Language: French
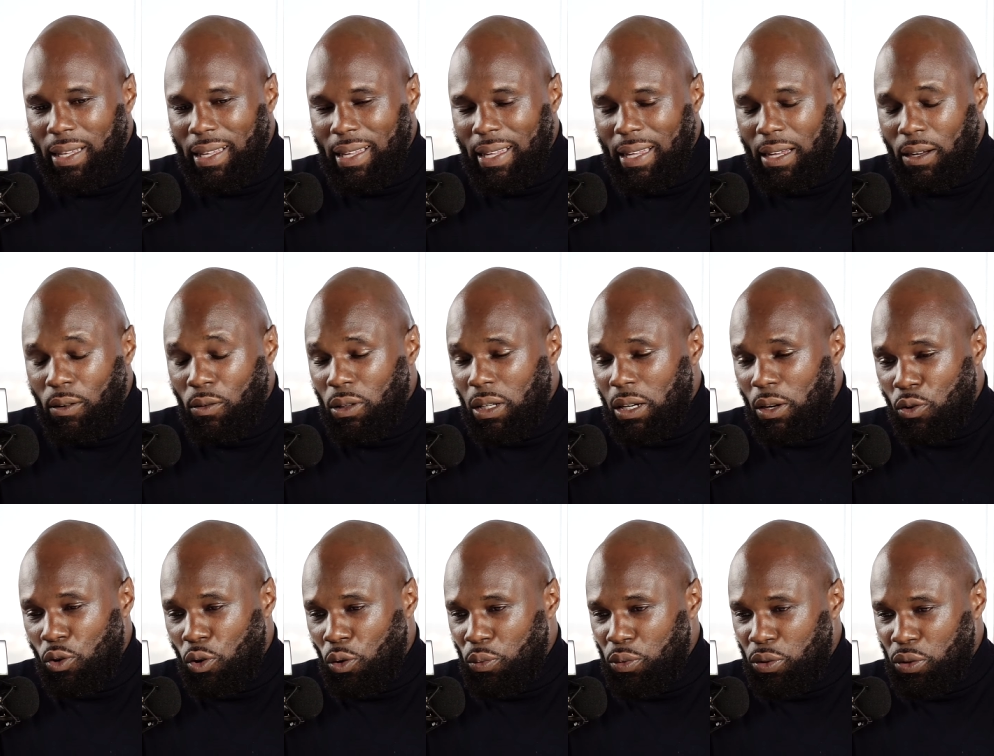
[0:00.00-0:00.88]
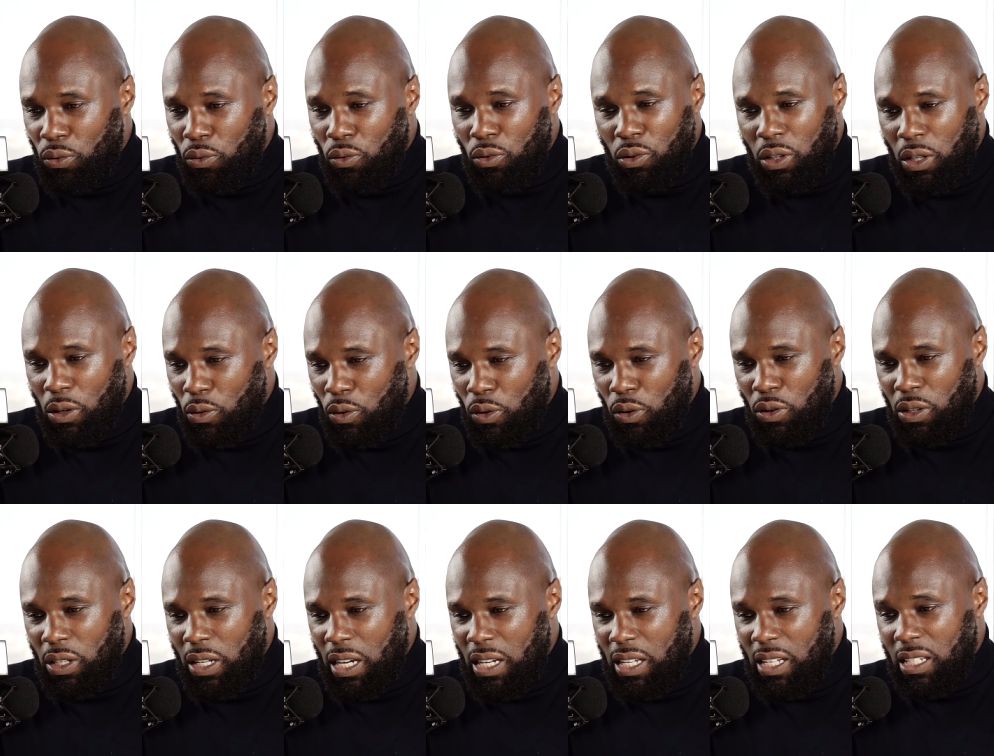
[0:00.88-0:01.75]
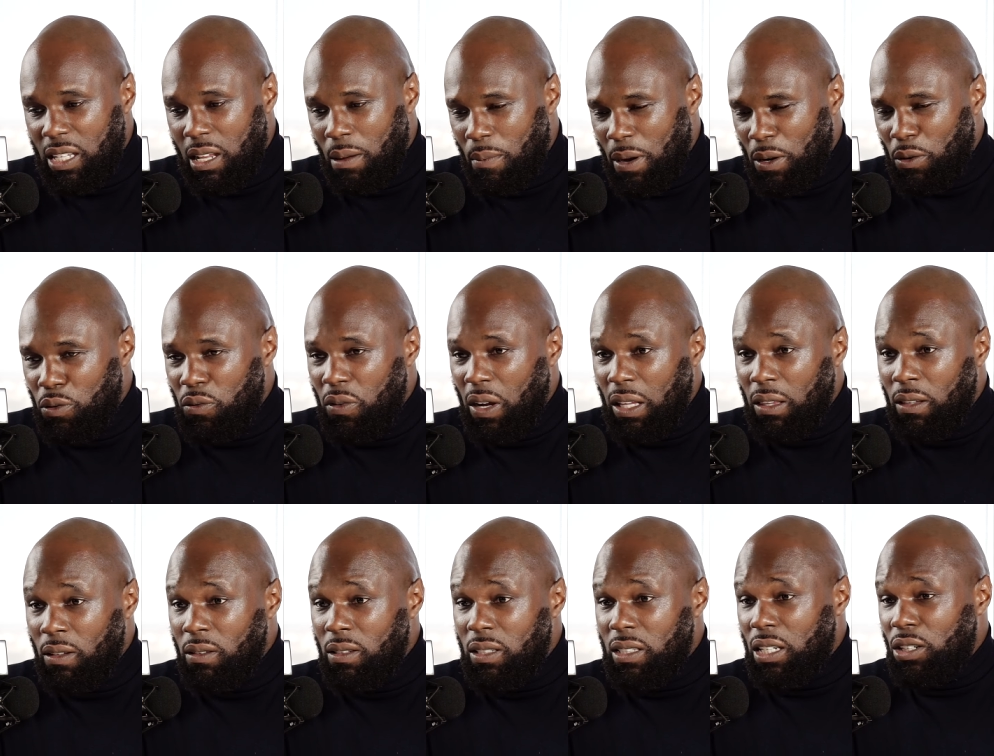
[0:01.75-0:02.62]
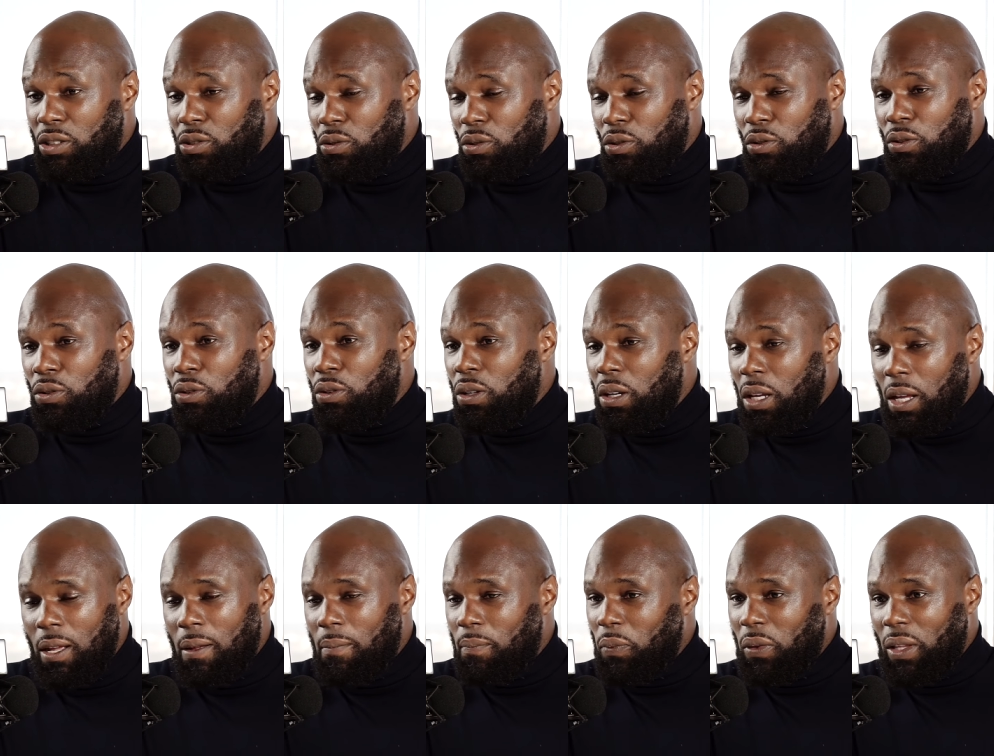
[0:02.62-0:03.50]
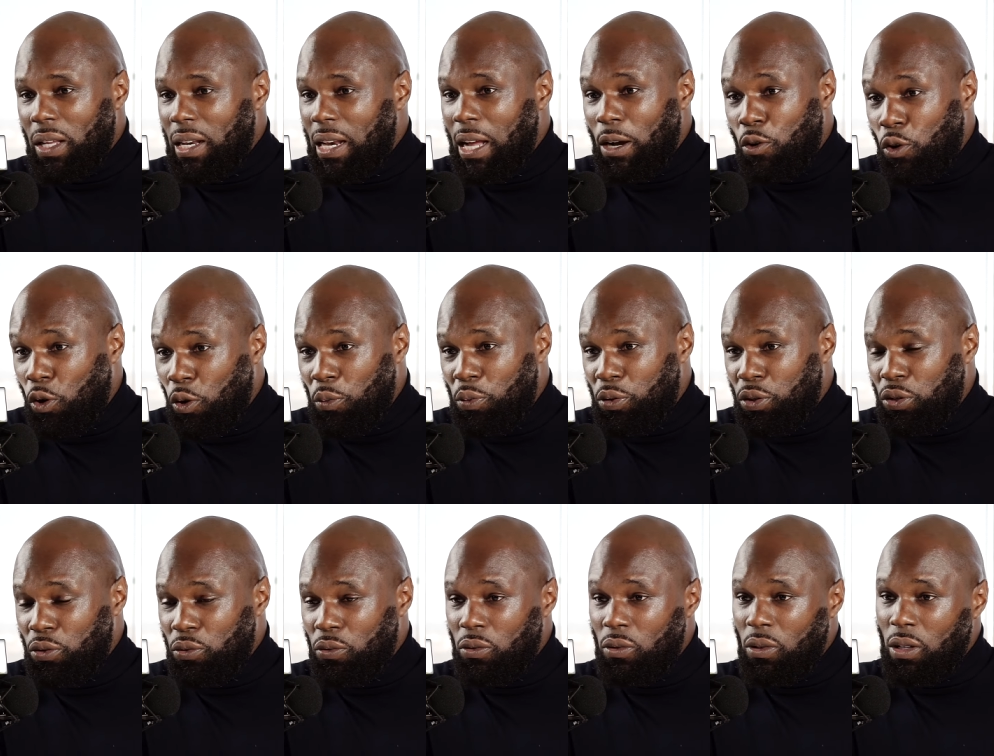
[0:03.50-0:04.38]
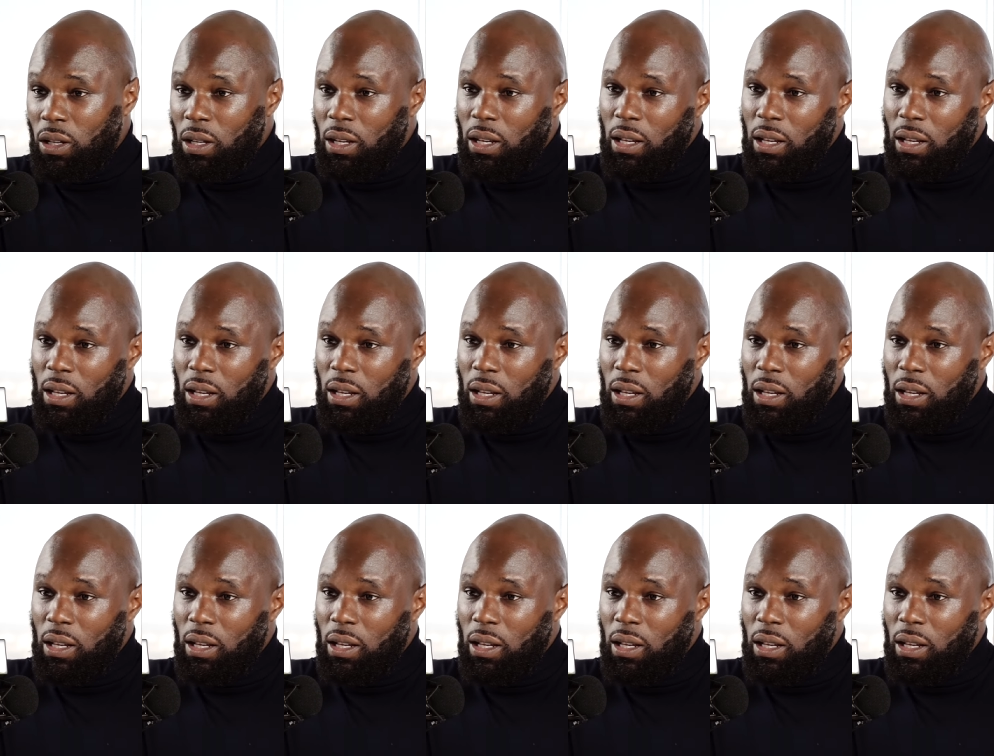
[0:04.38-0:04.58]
et contre la corruption, le néocolonialisme, la malgouvernance, sachant que la corruption